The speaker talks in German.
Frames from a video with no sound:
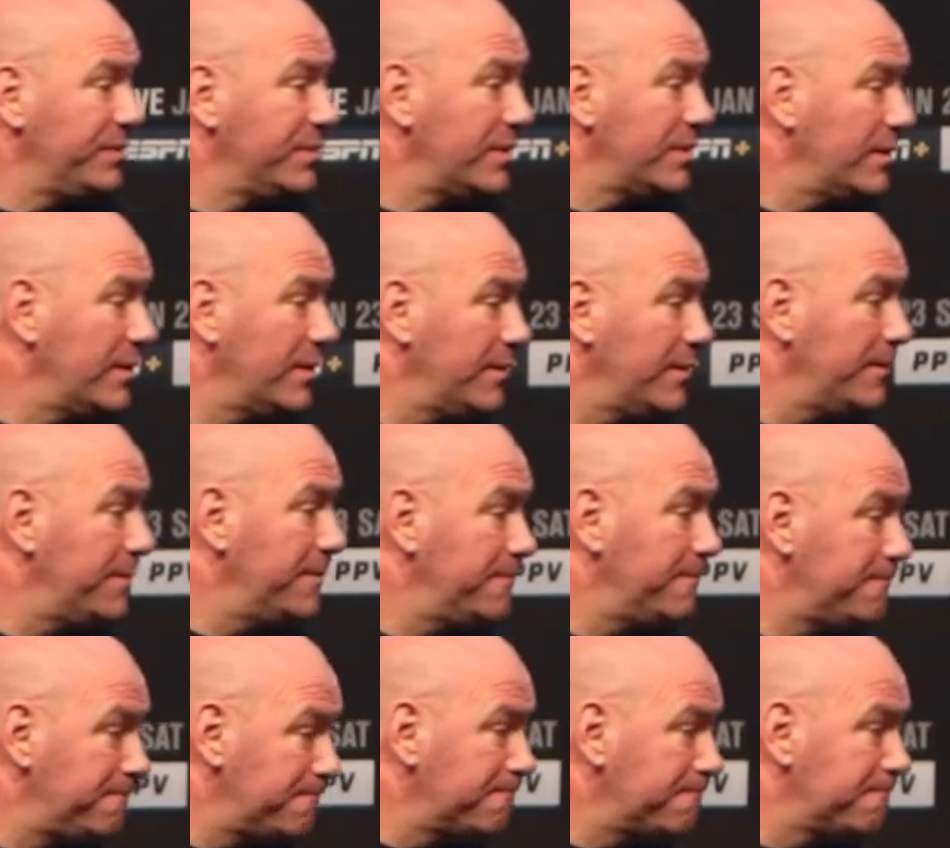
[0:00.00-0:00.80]
Herzlich
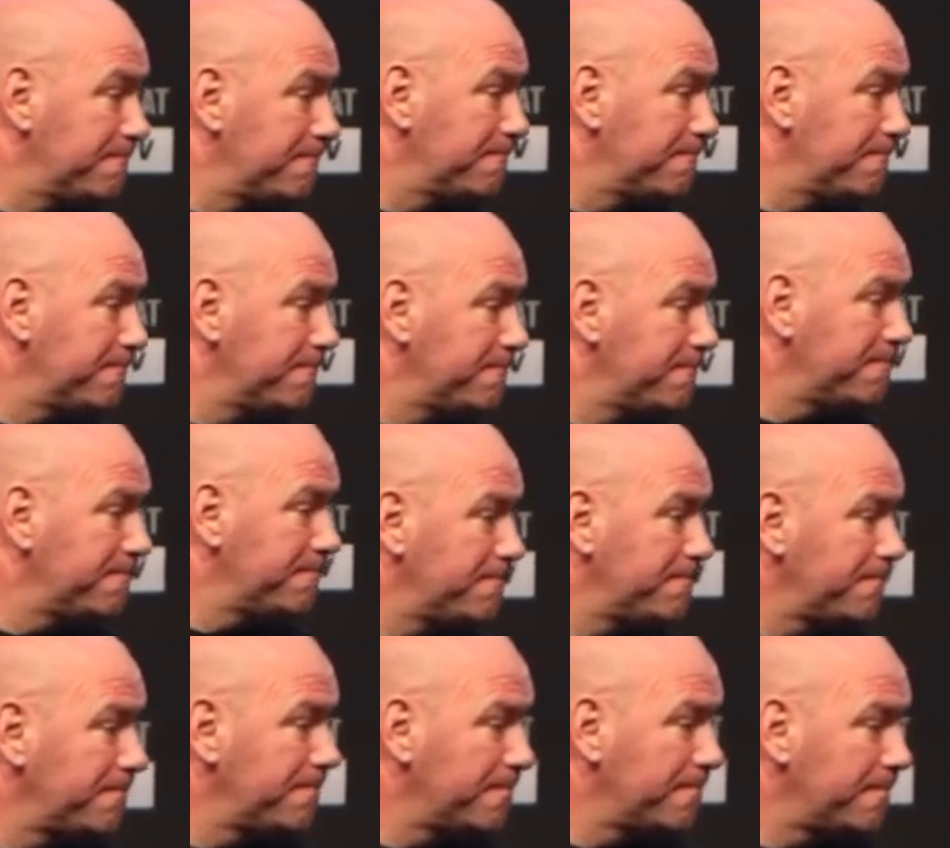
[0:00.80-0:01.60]
willkommen hier
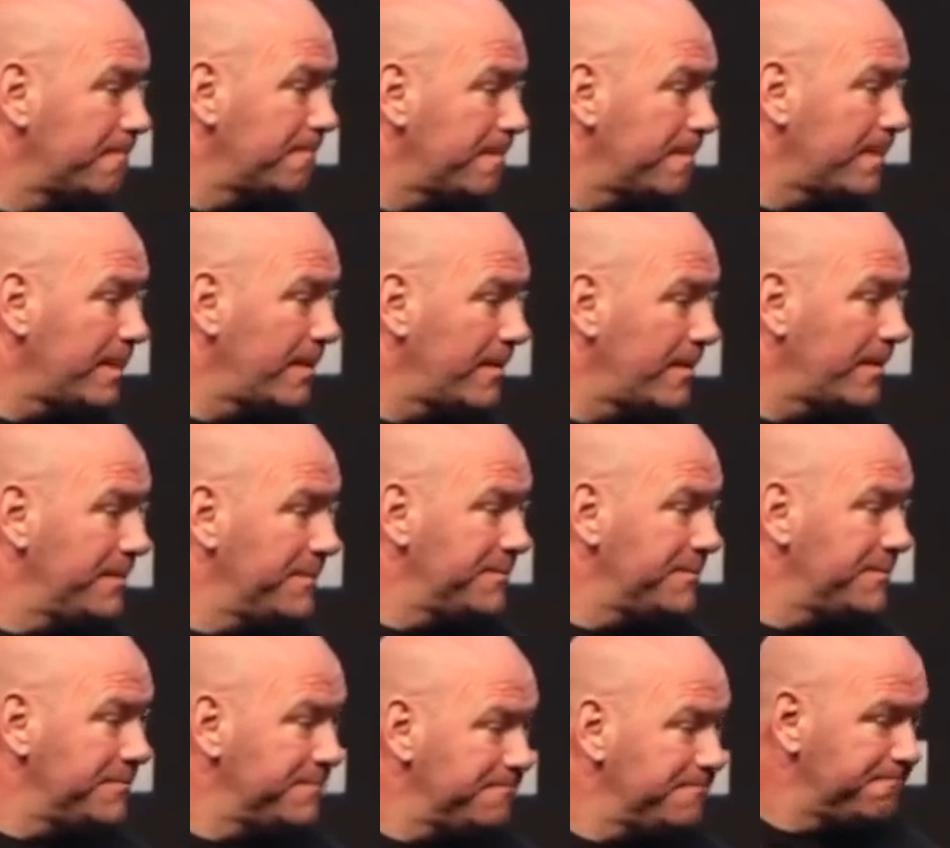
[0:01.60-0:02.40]
beim We Love
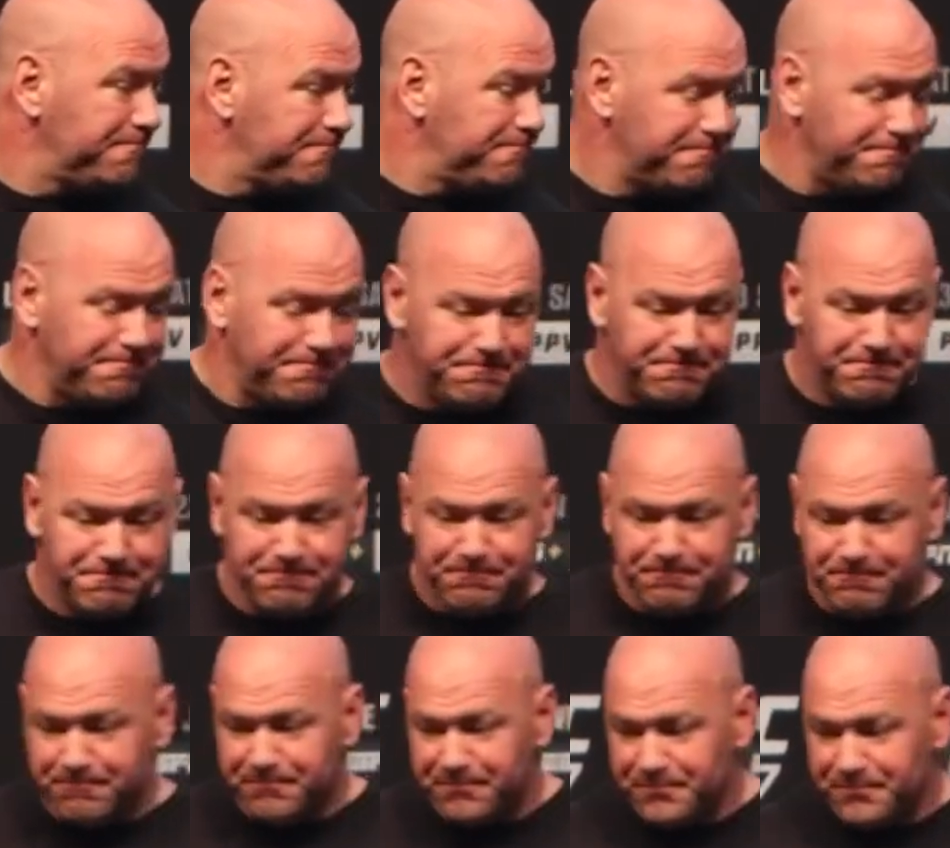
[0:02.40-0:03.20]
MMA
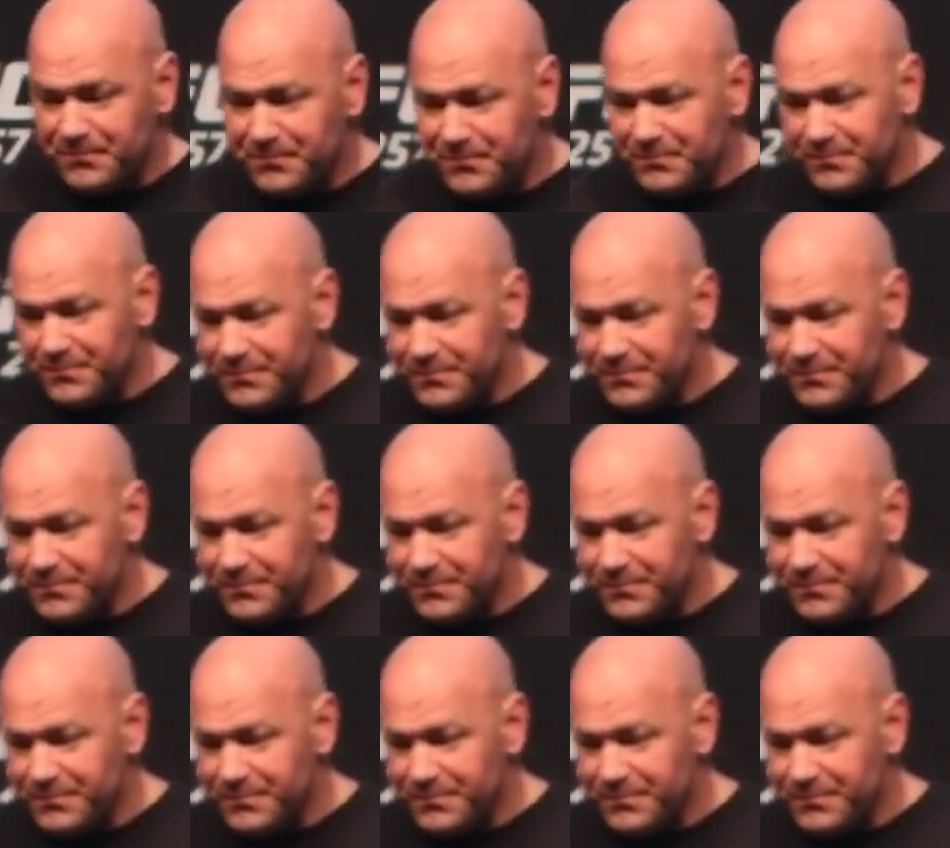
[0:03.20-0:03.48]
Podcast.